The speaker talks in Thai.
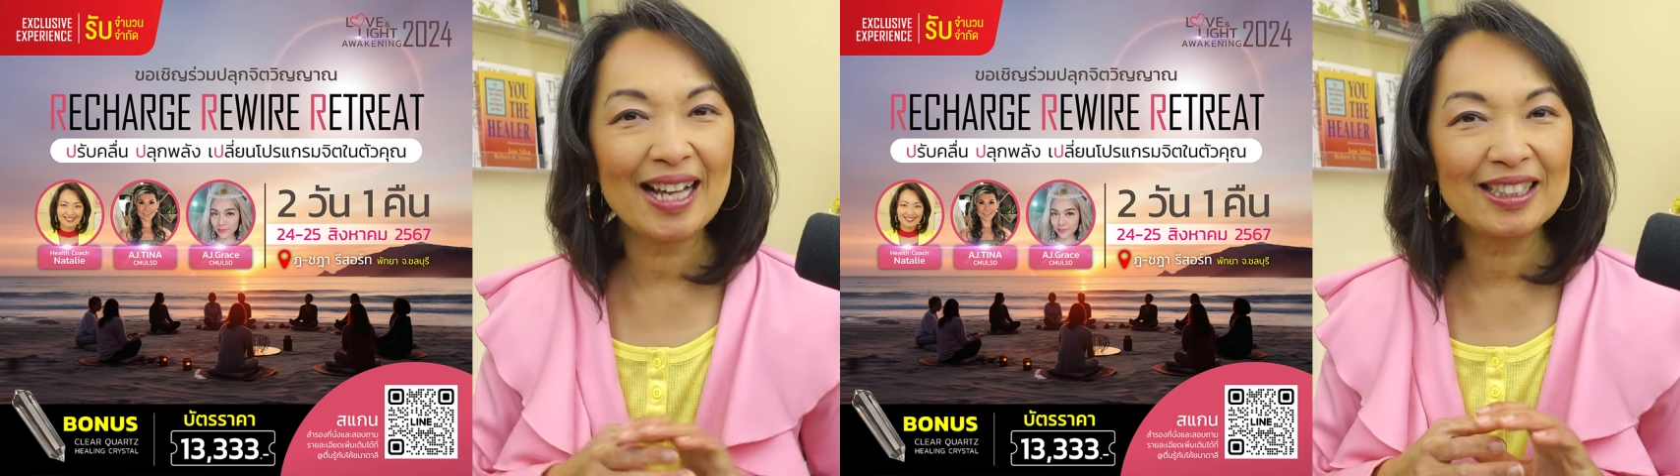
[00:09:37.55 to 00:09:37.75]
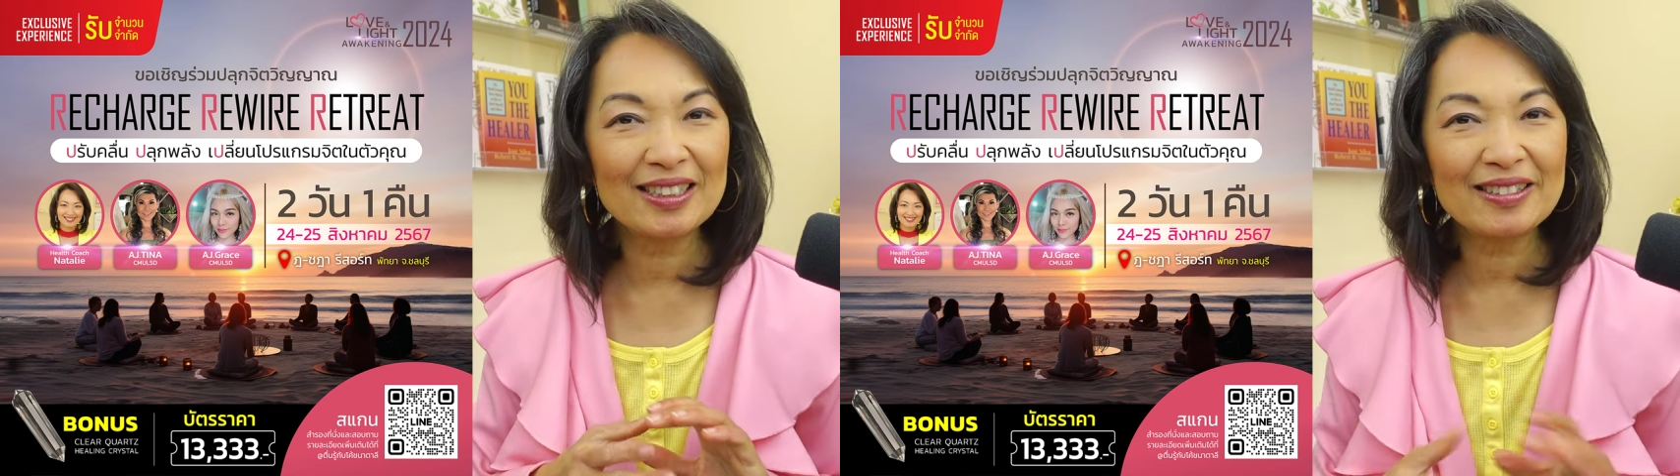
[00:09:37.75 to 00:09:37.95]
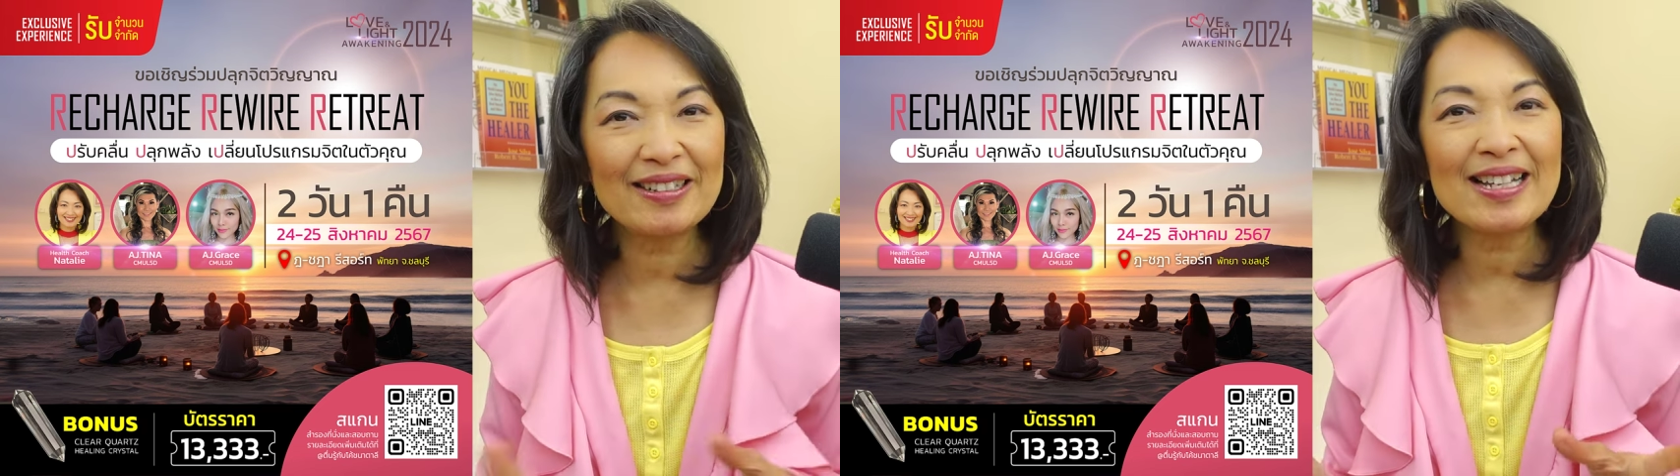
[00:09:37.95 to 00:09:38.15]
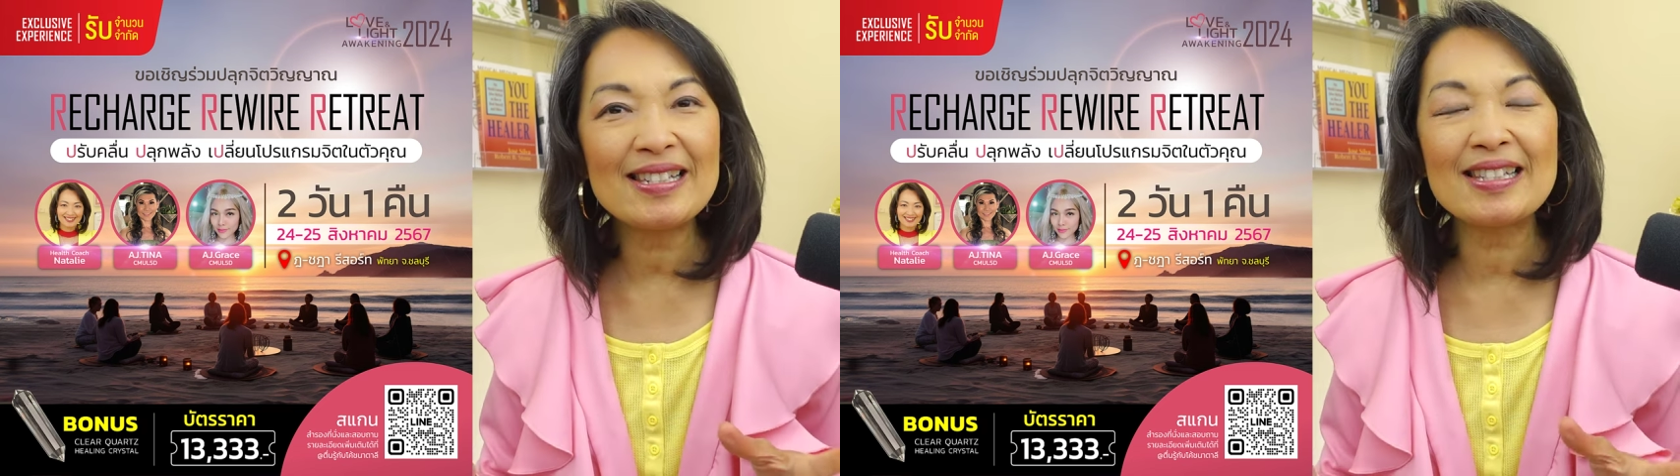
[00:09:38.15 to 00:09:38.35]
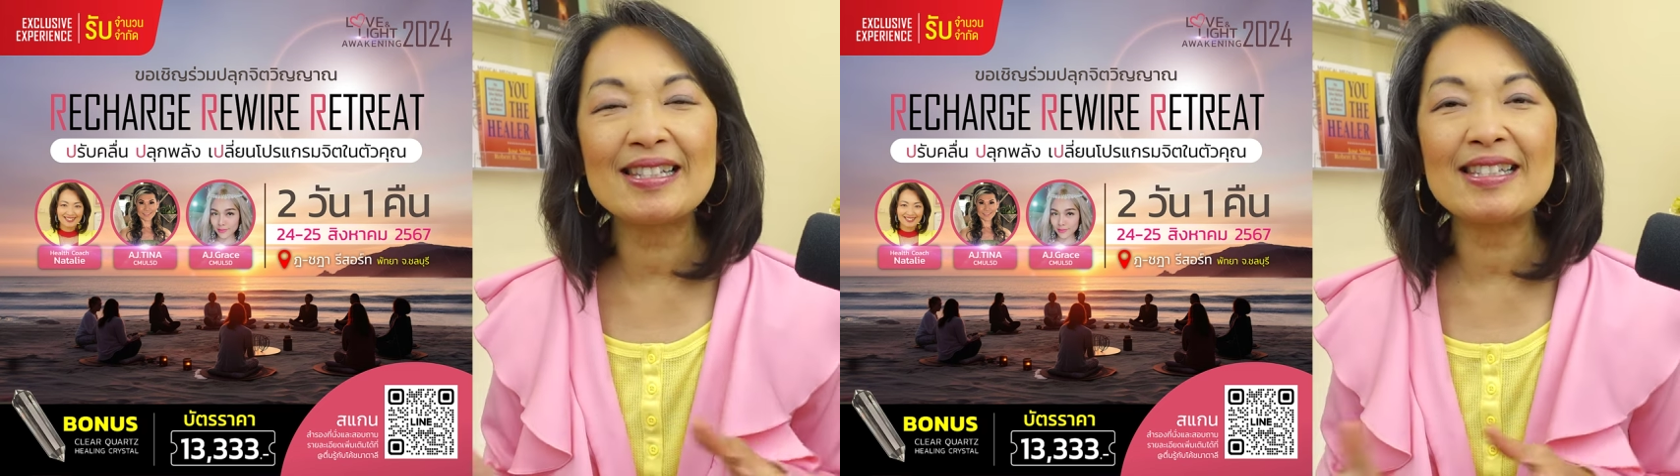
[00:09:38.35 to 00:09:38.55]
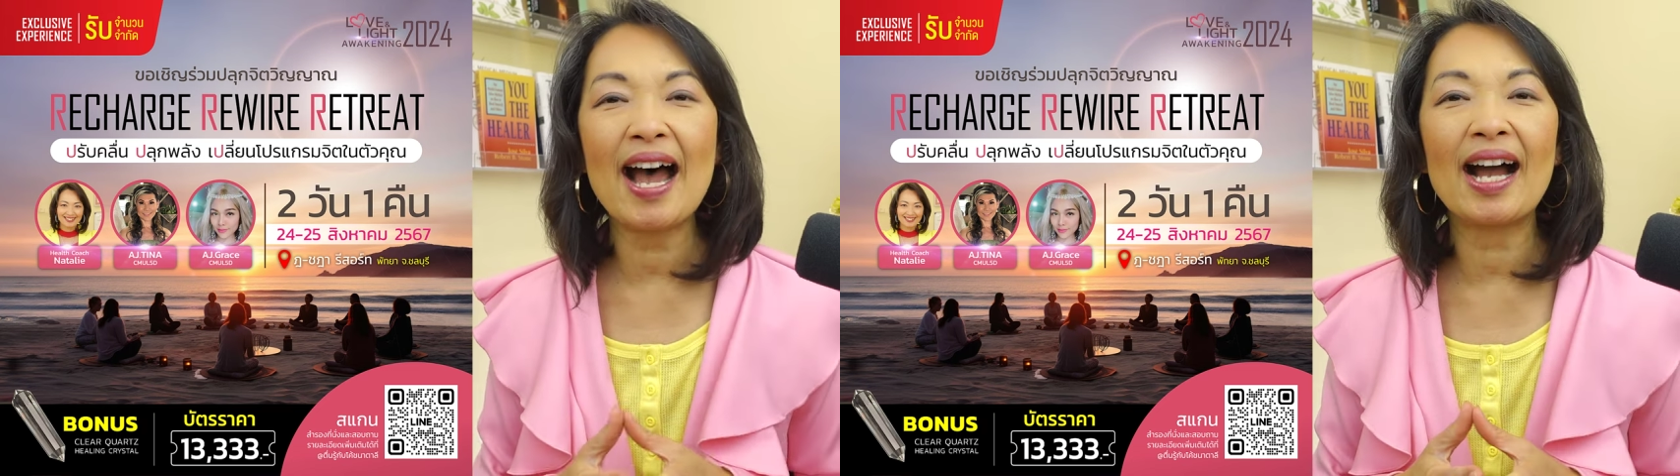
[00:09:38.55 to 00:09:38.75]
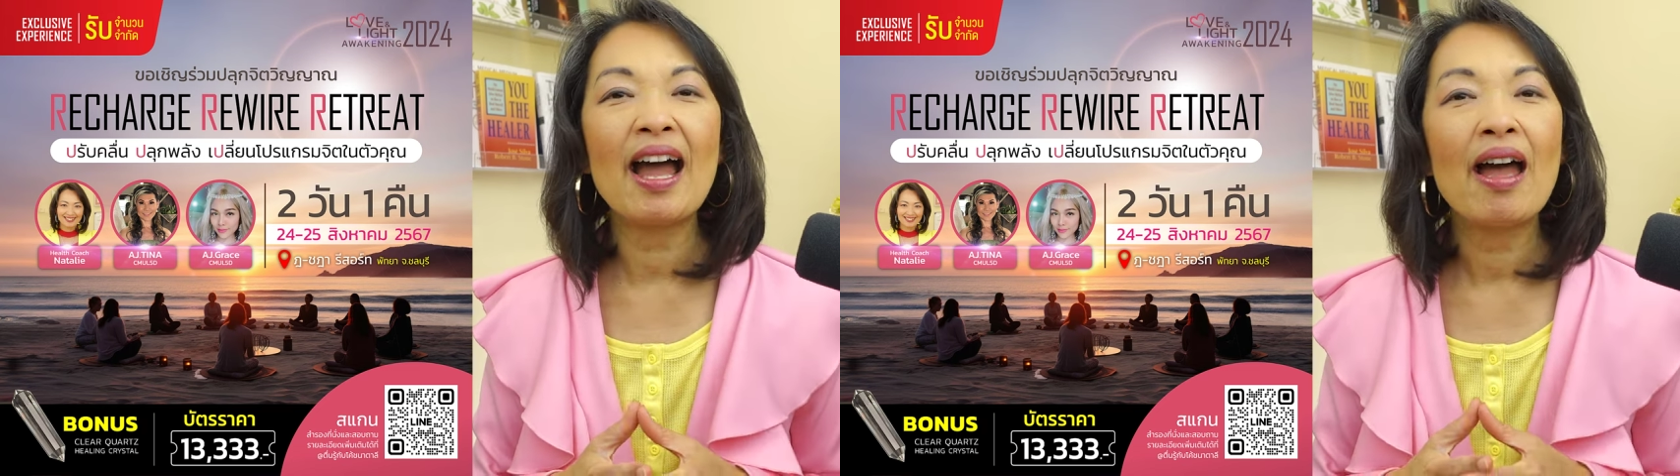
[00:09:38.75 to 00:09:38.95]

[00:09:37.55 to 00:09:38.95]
จารย์เกรซจาก